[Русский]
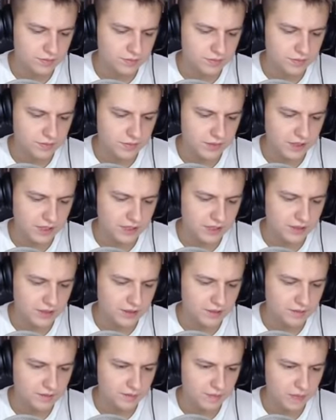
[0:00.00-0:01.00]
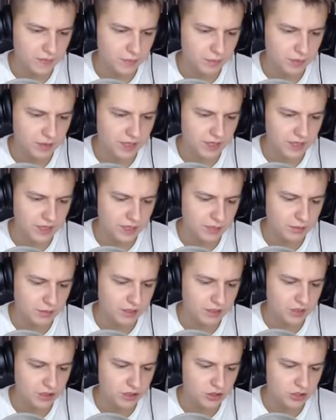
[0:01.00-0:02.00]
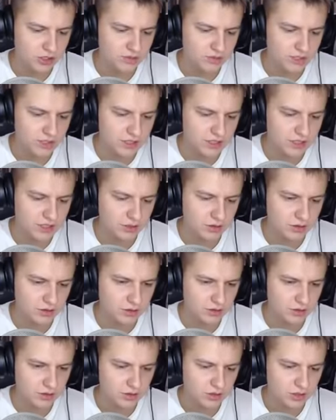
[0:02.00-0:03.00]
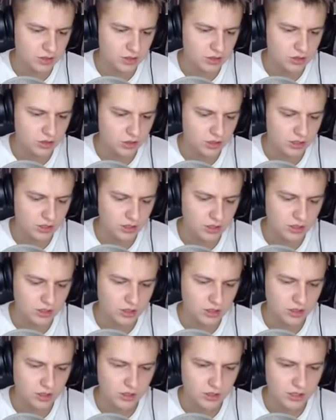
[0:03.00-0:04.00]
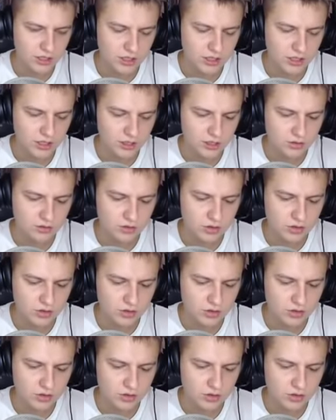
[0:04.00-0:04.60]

Блин. Эм, блин, да блин, что со всех сторон? Ты сдох, нет? А, нет, я вижу.